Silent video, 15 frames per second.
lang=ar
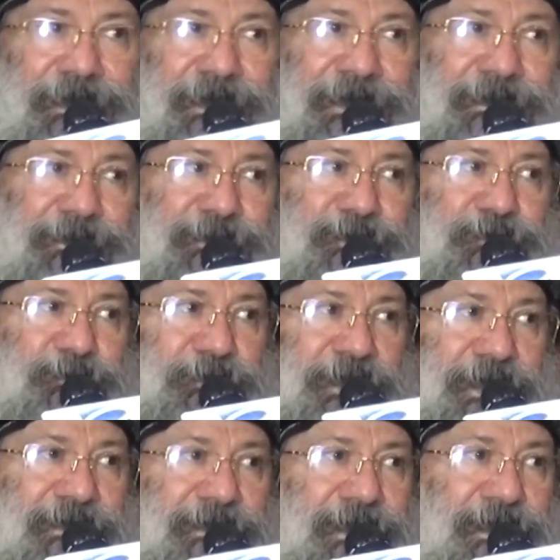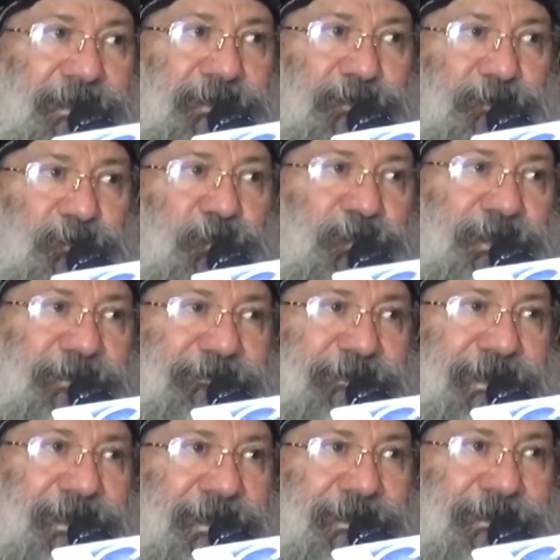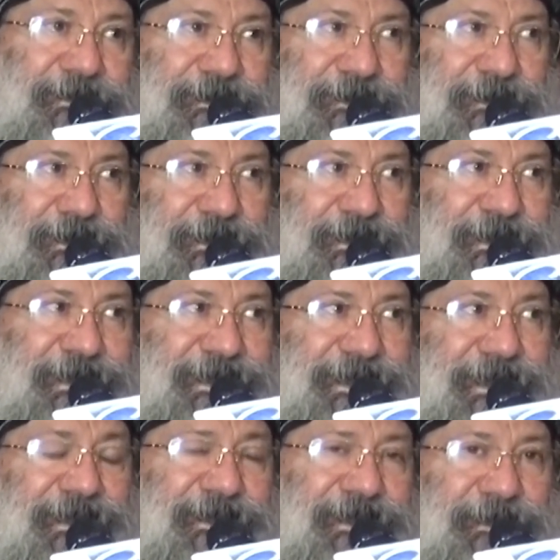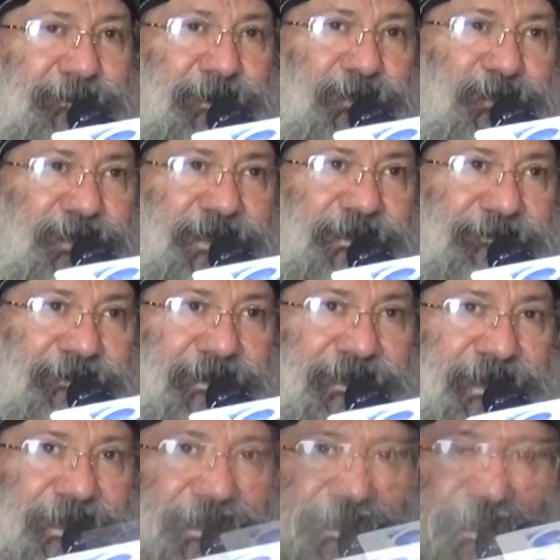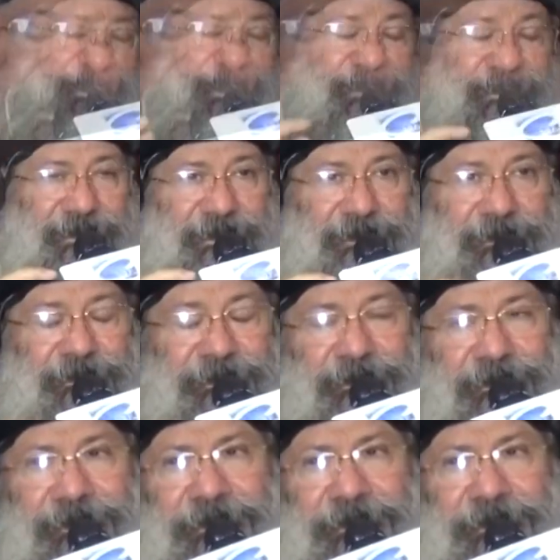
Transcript: أنتم قدرتموني في الأرض إزاي تعملوا كده في الناس لكن